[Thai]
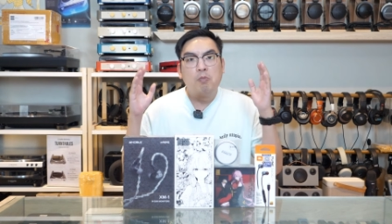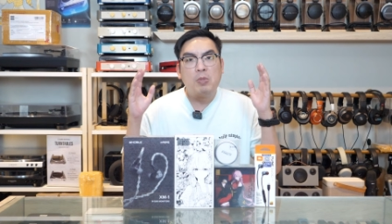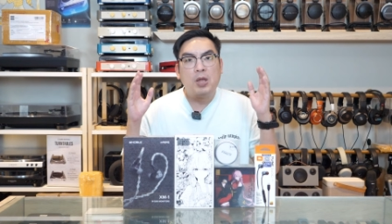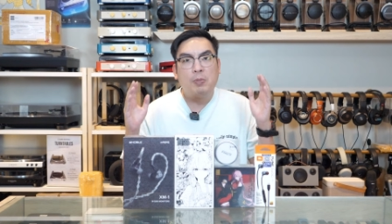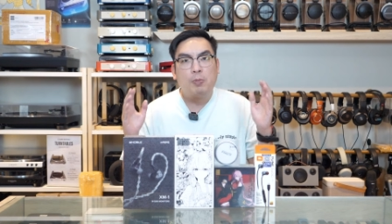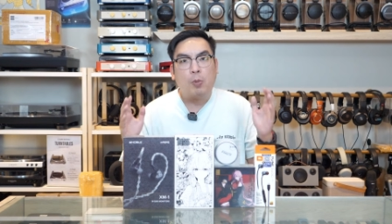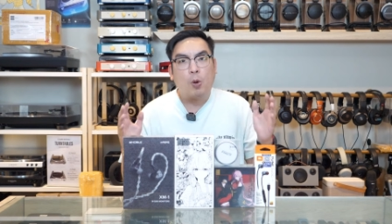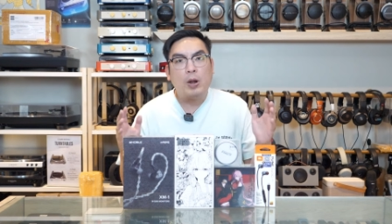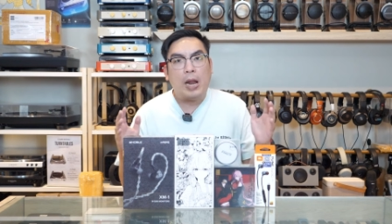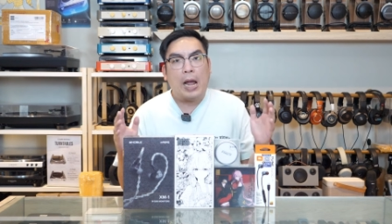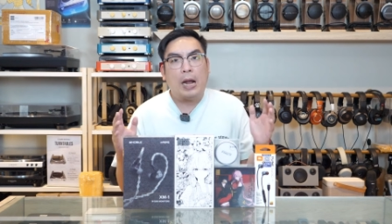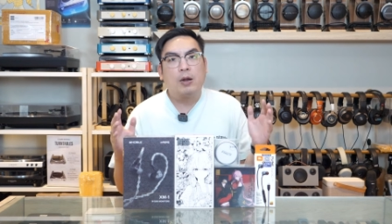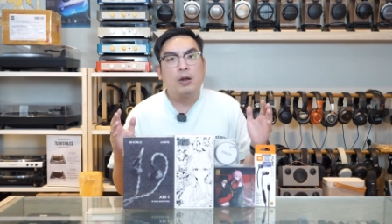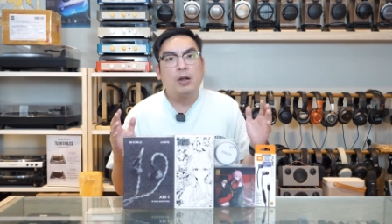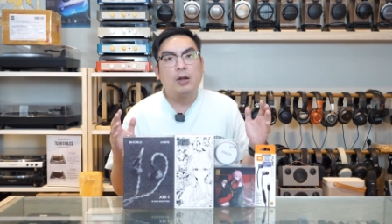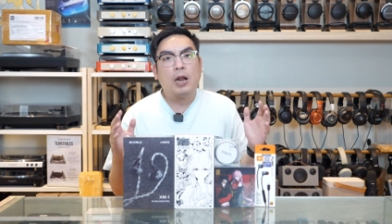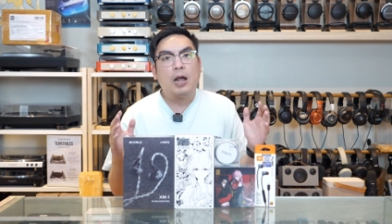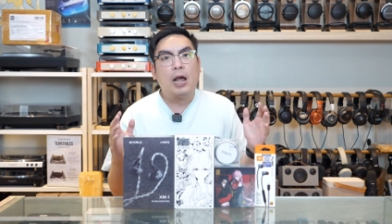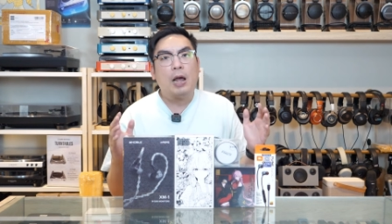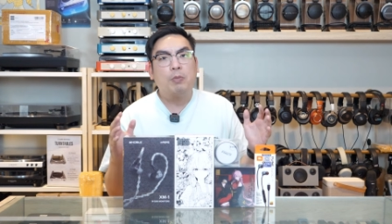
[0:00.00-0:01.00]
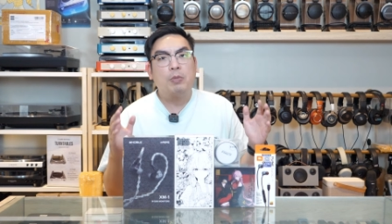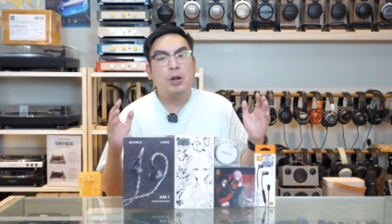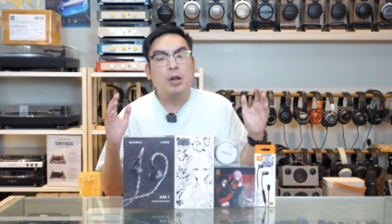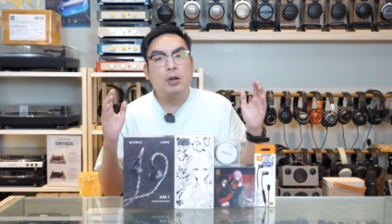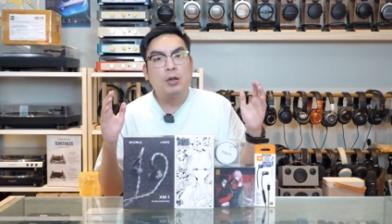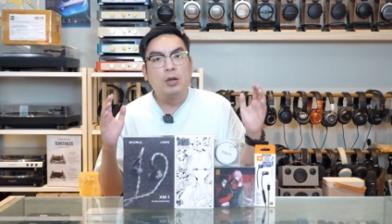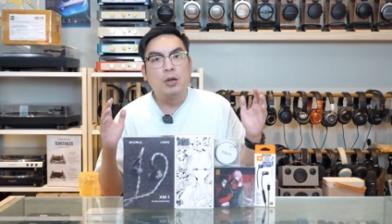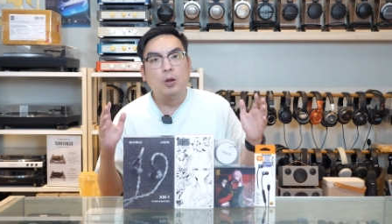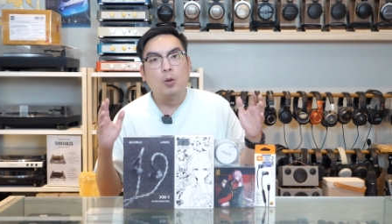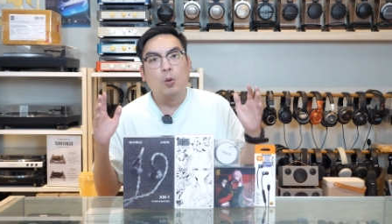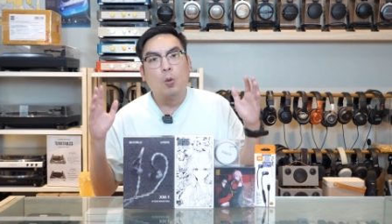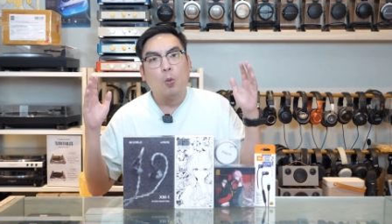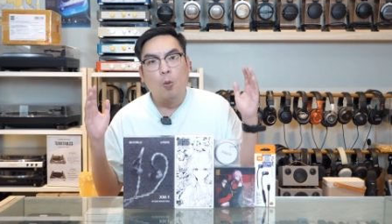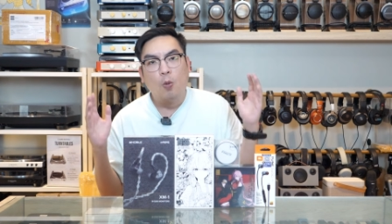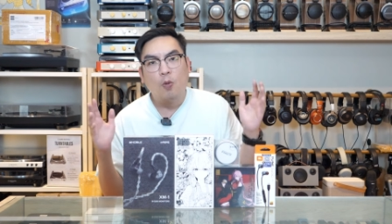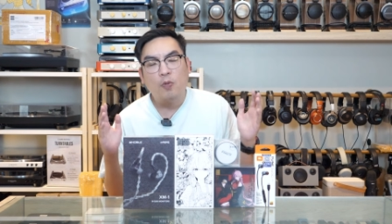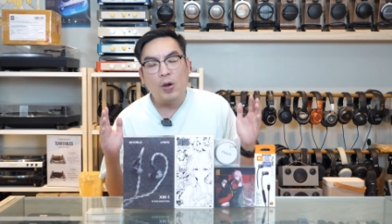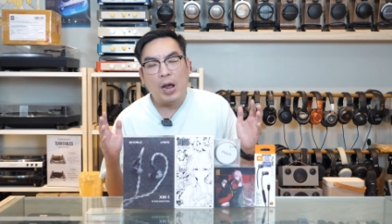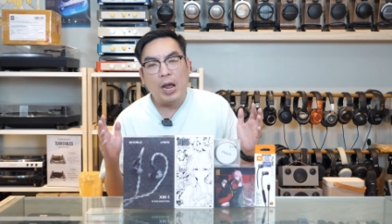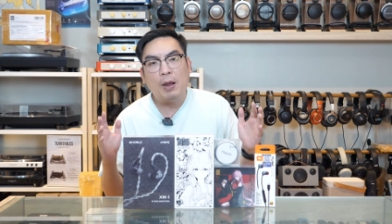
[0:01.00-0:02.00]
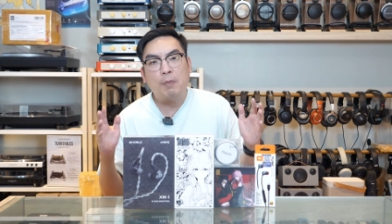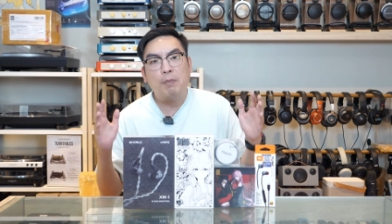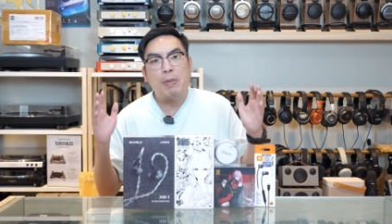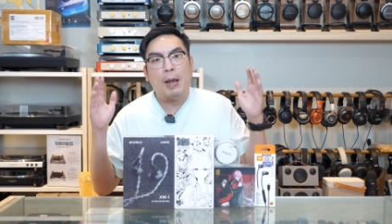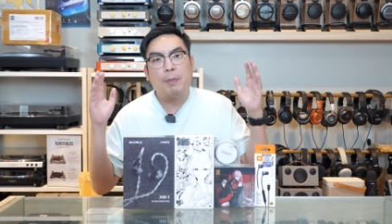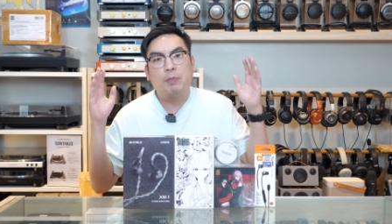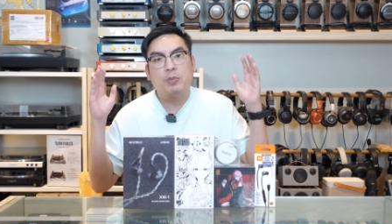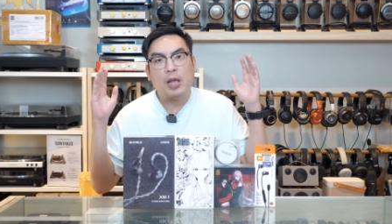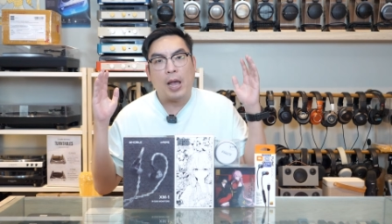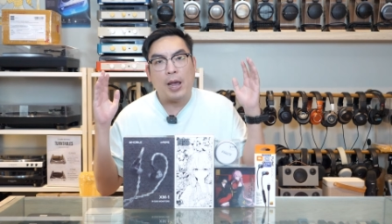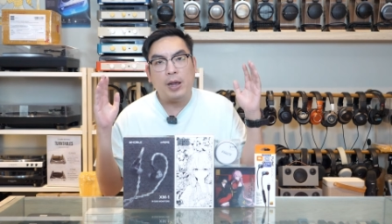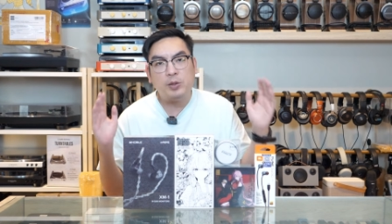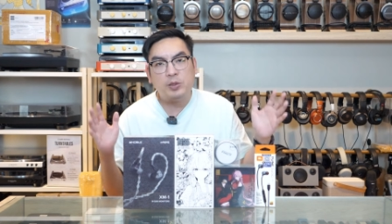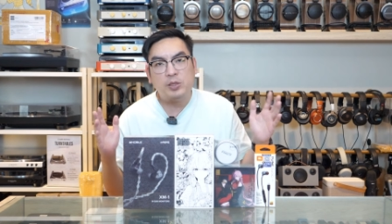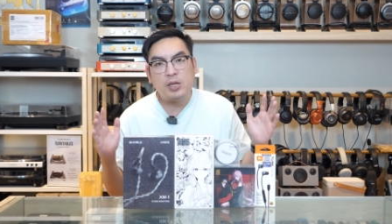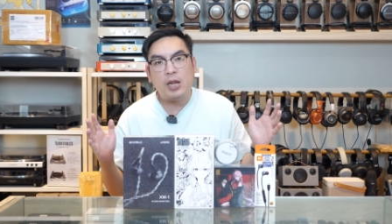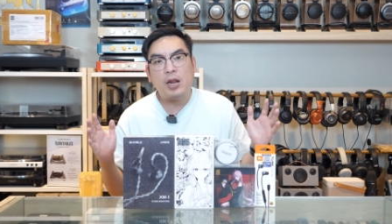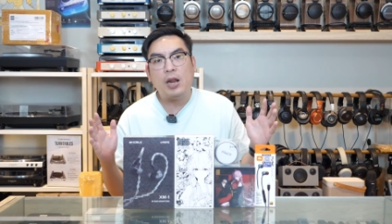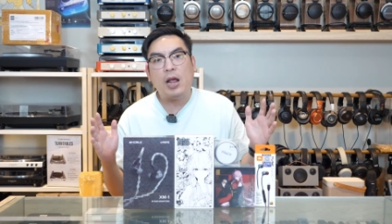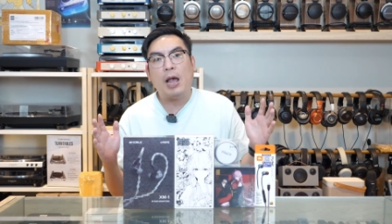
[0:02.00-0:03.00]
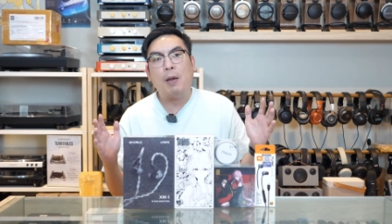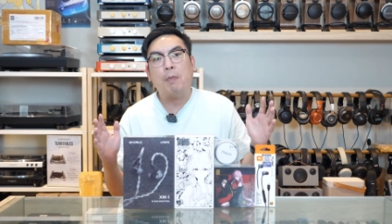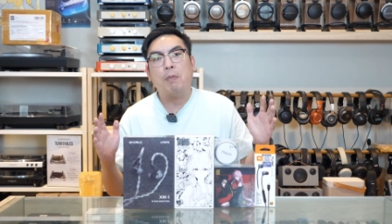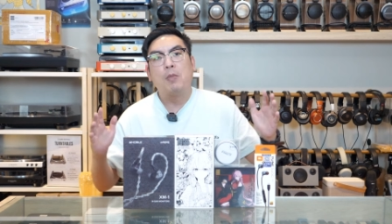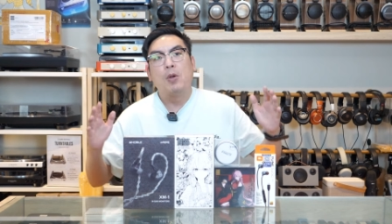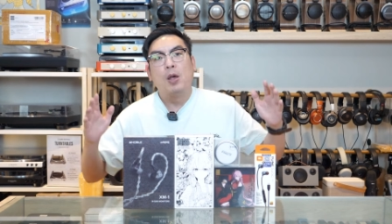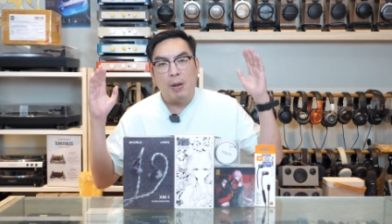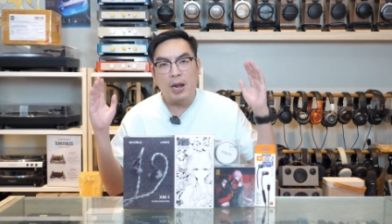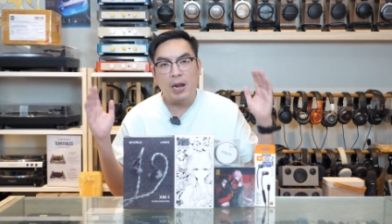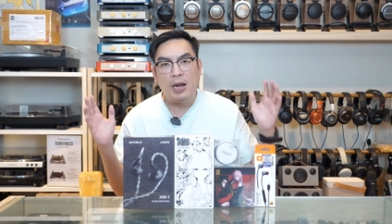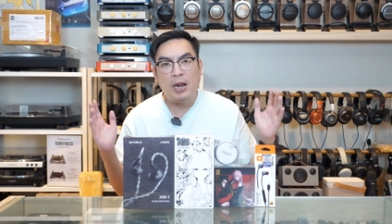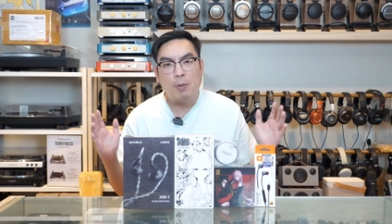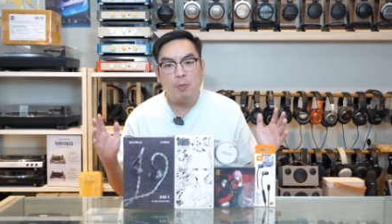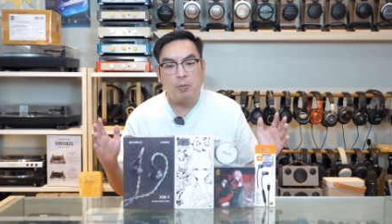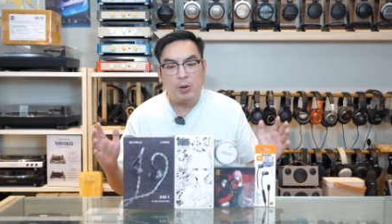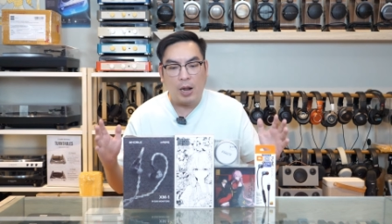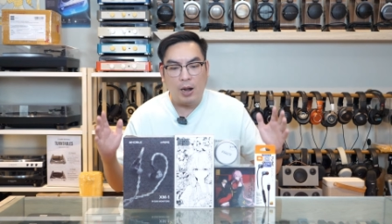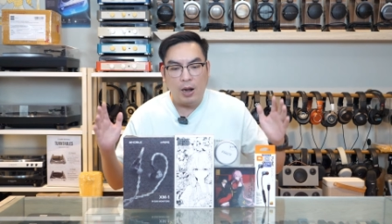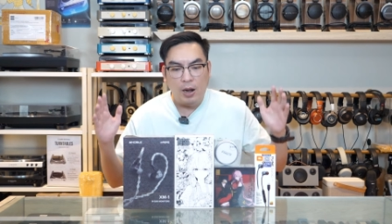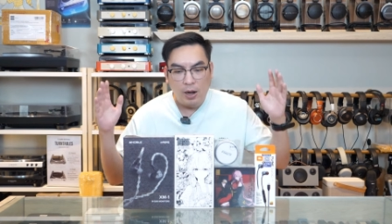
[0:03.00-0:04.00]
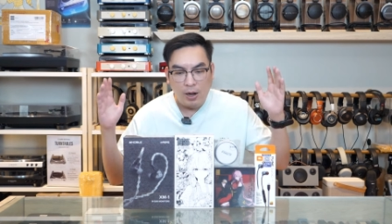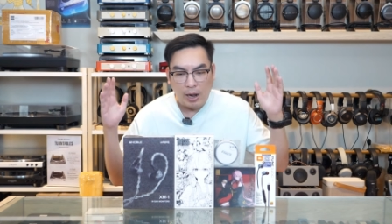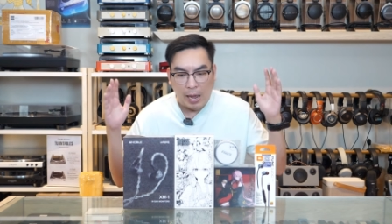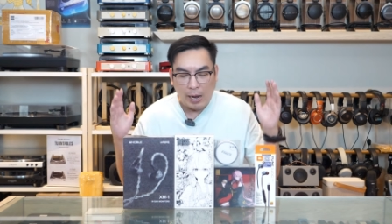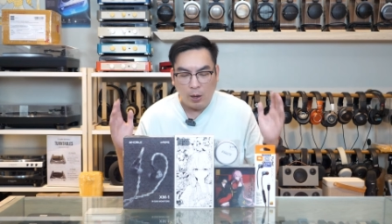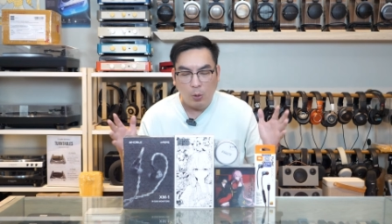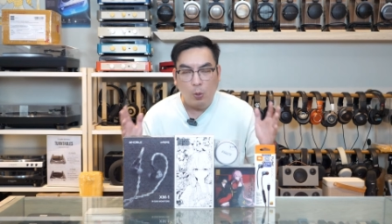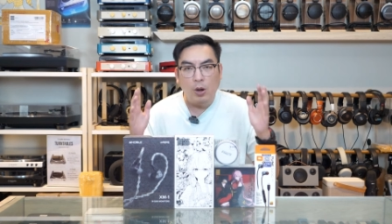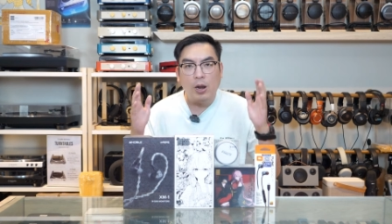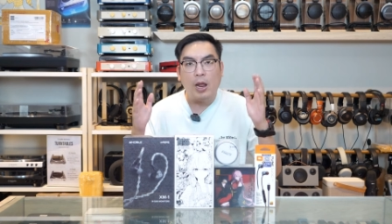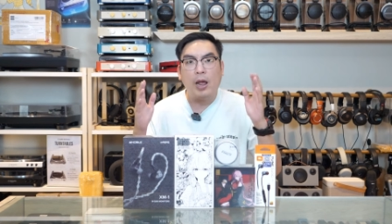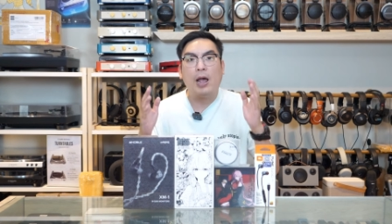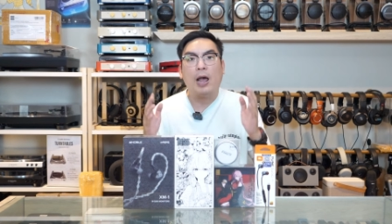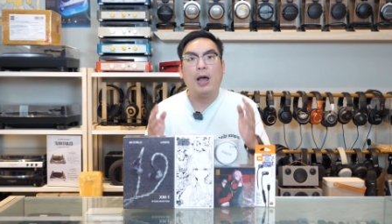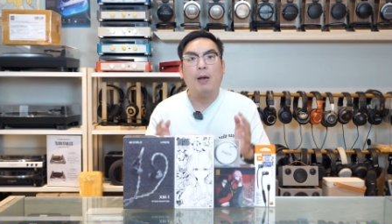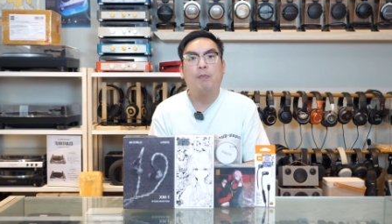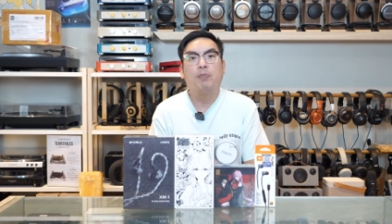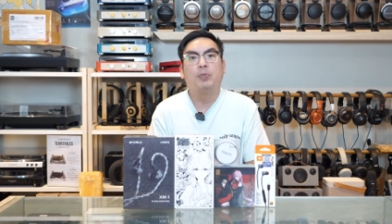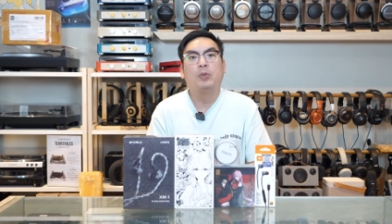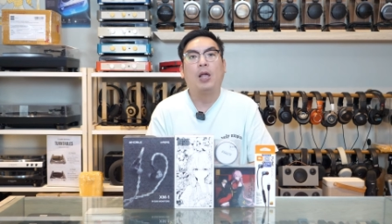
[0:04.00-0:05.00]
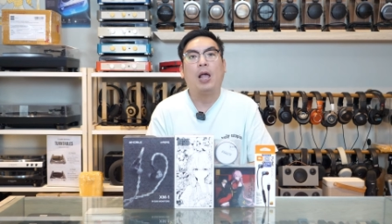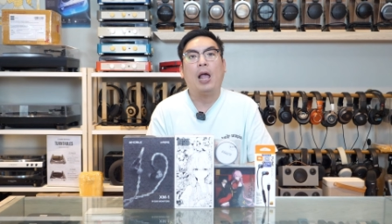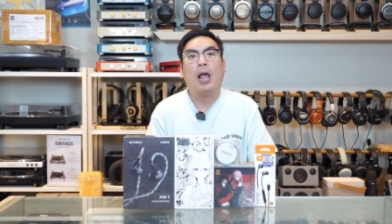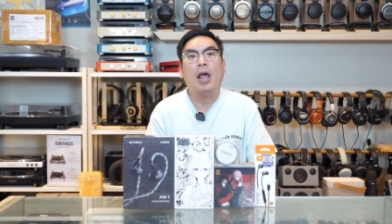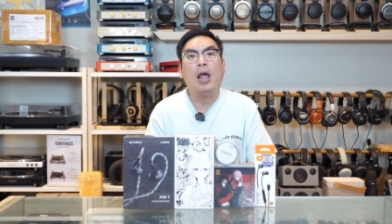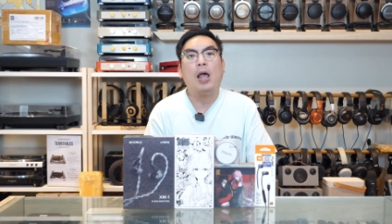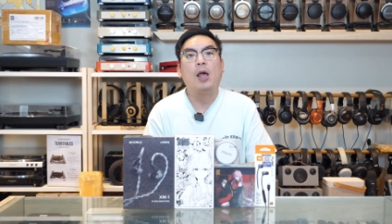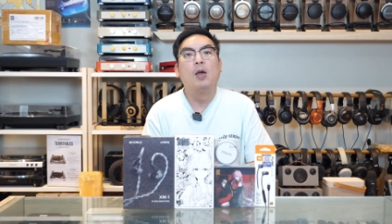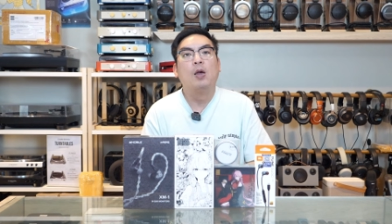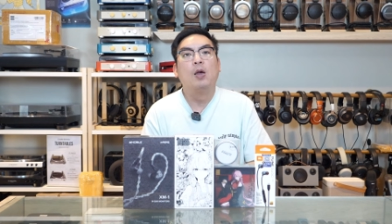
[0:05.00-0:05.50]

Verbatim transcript: มีโปรดักต์หนึ่งนะครับนั่นก็คือหูฟังแบบ ไทป์ ซี นะครับมาแนะนำกันหลายรุ่นเลยครับอ่ะ